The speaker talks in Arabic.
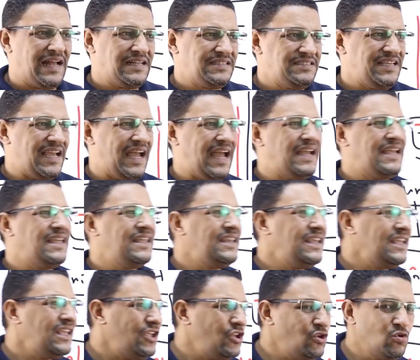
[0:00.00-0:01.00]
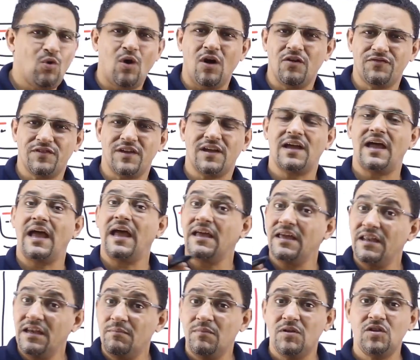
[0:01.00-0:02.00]
انا عندي اجري يوافق
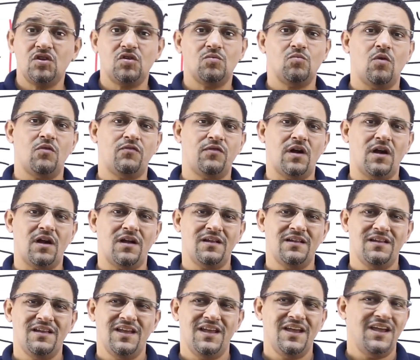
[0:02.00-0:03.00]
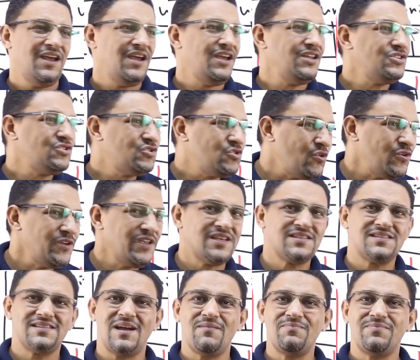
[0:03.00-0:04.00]
اجريمنت موافقه انجوي
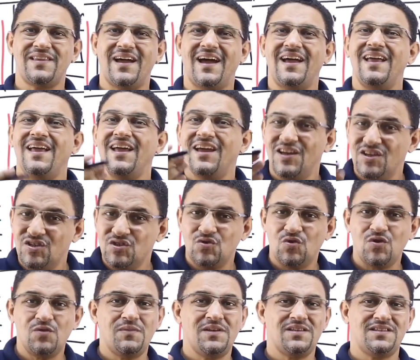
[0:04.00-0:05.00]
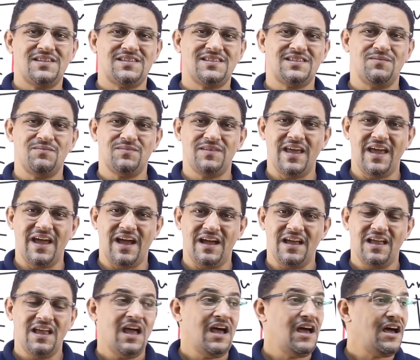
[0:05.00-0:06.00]
يستمتع انجويمنت
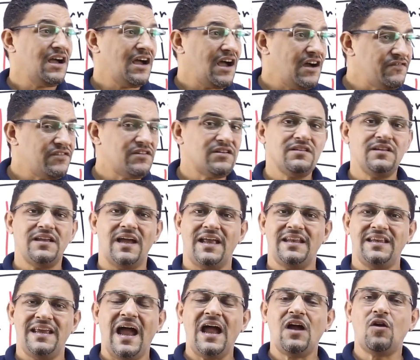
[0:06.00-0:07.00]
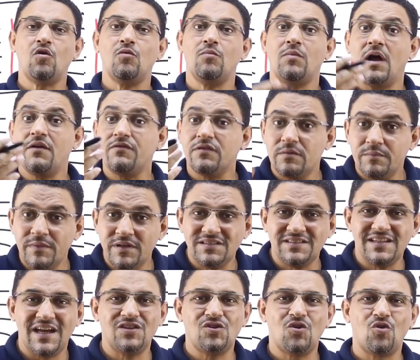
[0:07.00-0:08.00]
استمتاع جفرن يعني يحكم
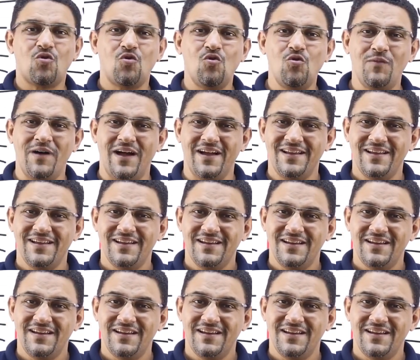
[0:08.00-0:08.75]
جفرمنت يعني حكومه